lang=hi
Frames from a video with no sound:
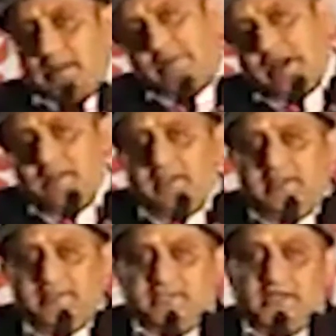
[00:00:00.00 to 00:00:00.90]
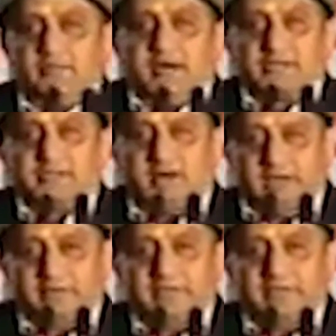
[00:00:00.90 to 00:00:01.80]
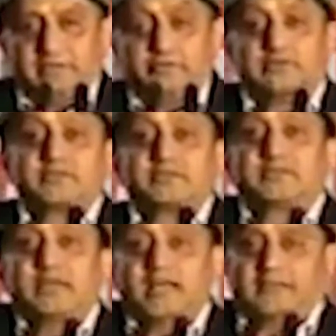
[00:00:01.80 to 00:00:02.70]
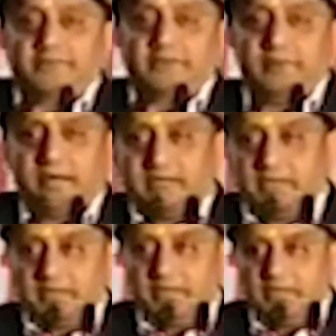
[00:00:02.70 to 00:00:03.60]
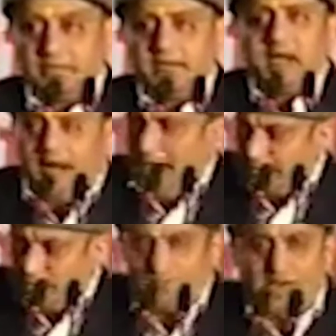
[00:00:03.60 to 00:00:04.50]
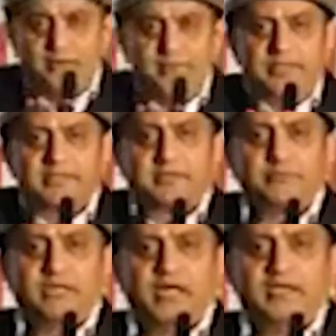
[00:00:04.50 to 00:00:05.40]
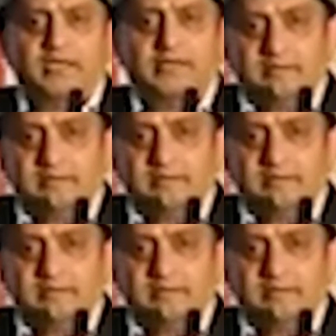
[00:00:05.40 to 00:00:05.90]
रामायण का रचयिता महर्षि वाल्मीकि जो संस्कृत के आदि कवि माने जाते हैं आज जो वाल्मीकि समुदाय है